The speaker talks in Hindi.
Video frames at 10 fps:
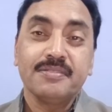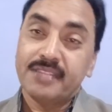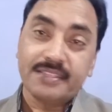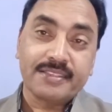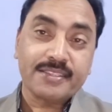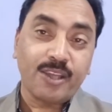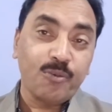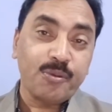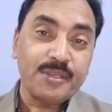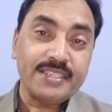दंत
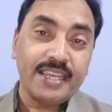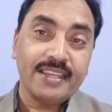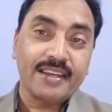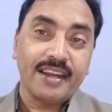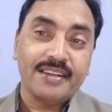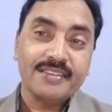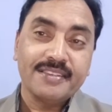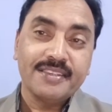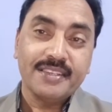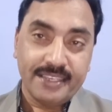कथाओं पर मत जाइएगा
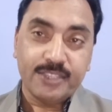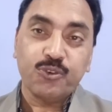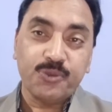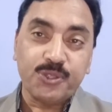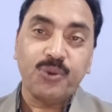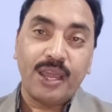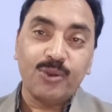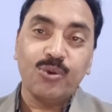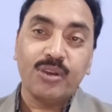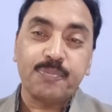ये तो विद्वान
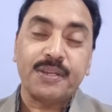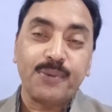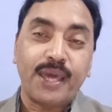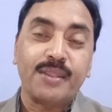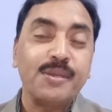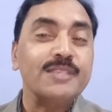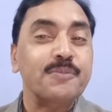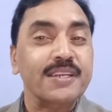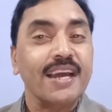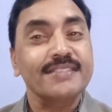लोग अपने बारे में इस
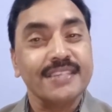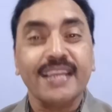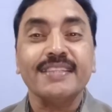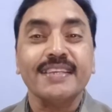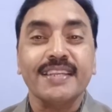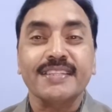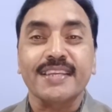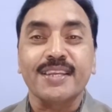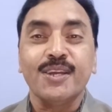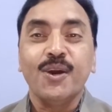प्रकार से कहते रहते
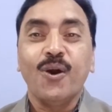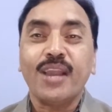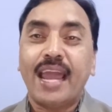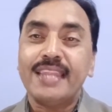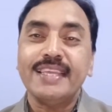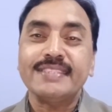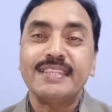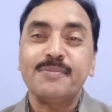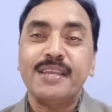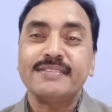हैं और कालिदास
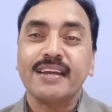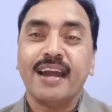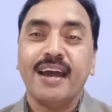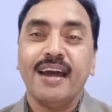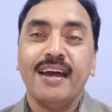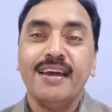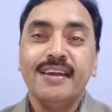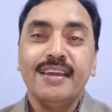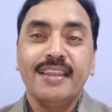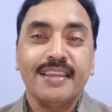ने भी ऐसा कहा
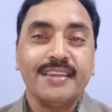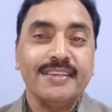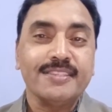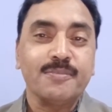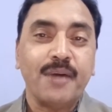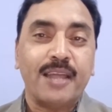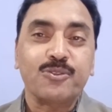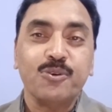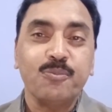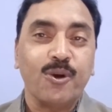लेकिन इस
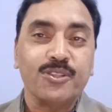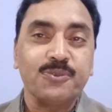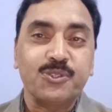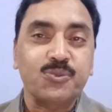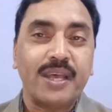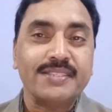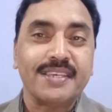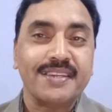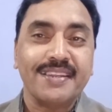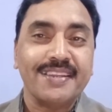बात को बहुत विश्वास
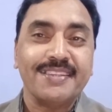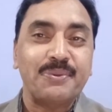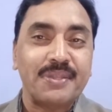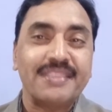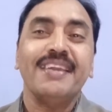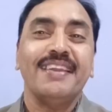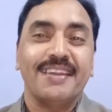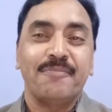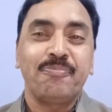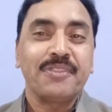करने की जरूरत नहीं
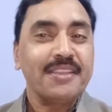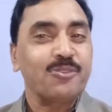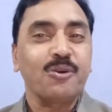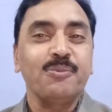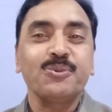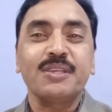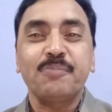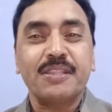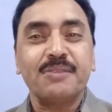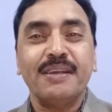है ये तो हमें उनकी
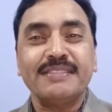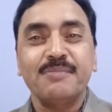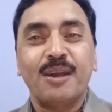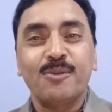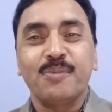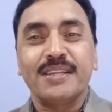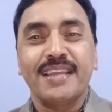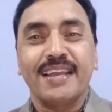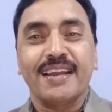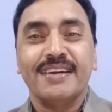प्रतिभा से ही मालूम पड़
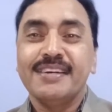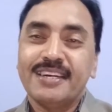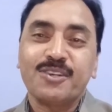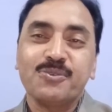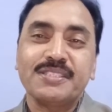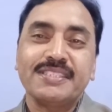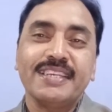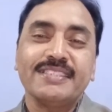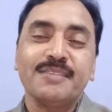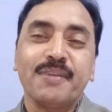जाएगा रघुवंश
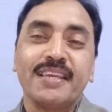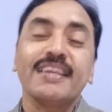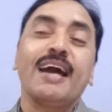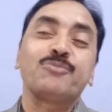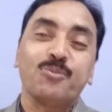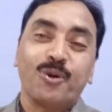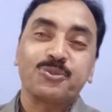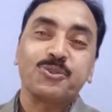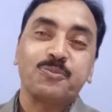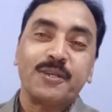जैसे पढ़ेंगे आप तो
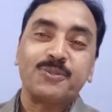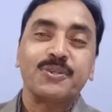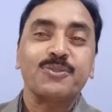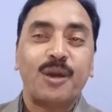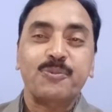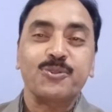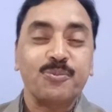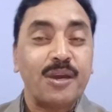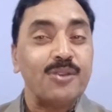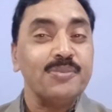बहुत कुछ पढ़ चुके तो आपको तो
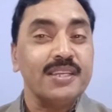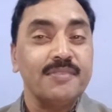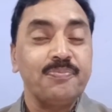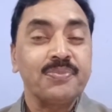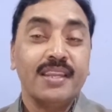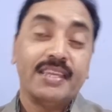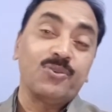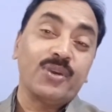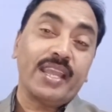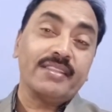मालूम ही है
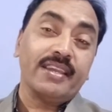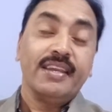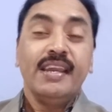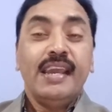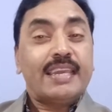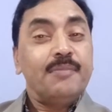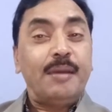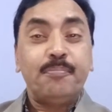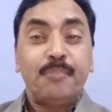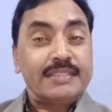लेकिन वो कहते हैं कि
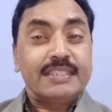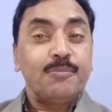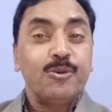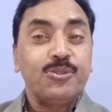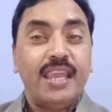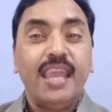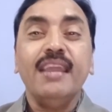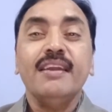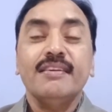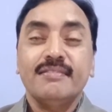मैं मंद बुद्धि
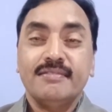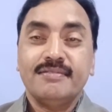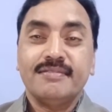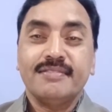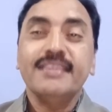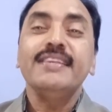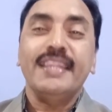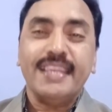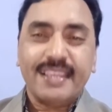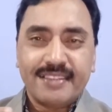
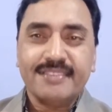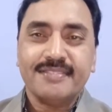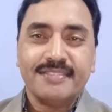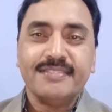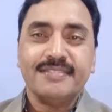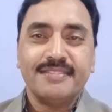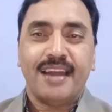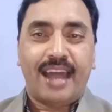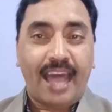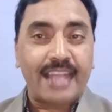यानी
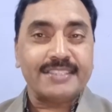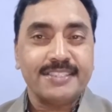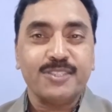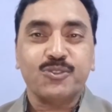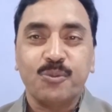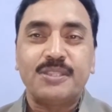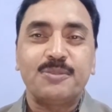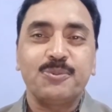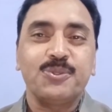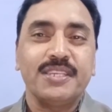आज जिसको
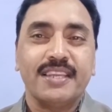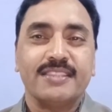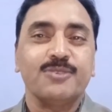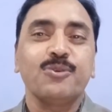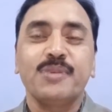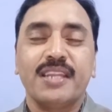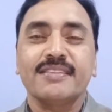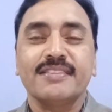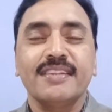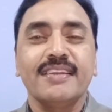मंद बुद्धि कहते वो मेरा
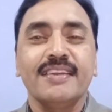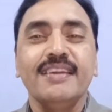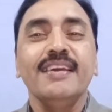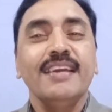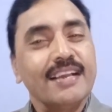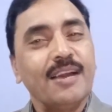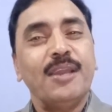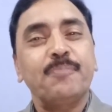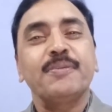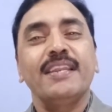अर्थ नहीं है
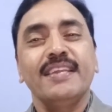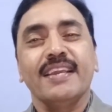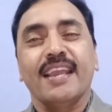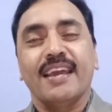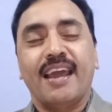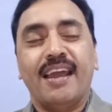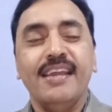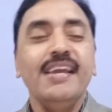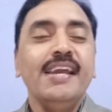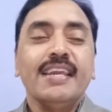कभी अपने लिए कह रहा
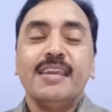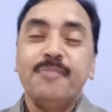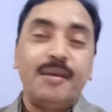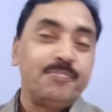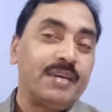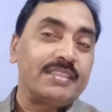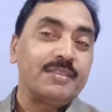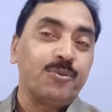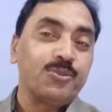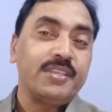है कि मैं मंद
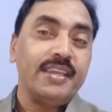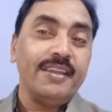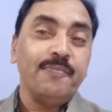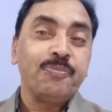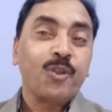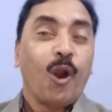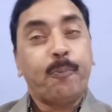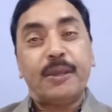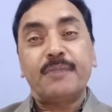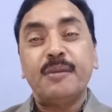बुद्धि
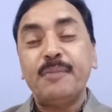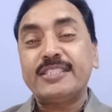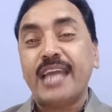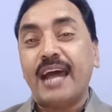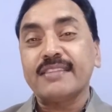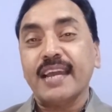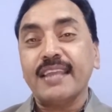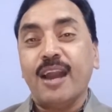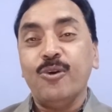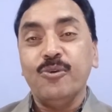और फिर भी मैं चाहता
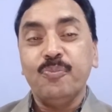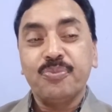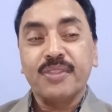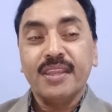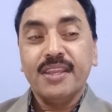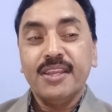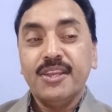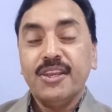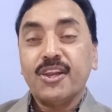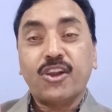क्या हूं
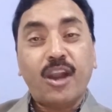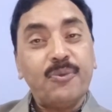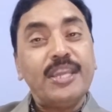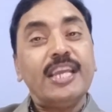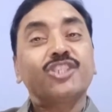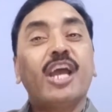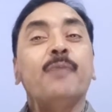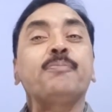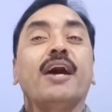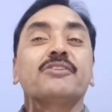कवि यशह
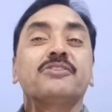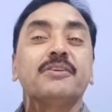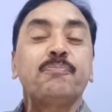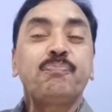प्रार्थी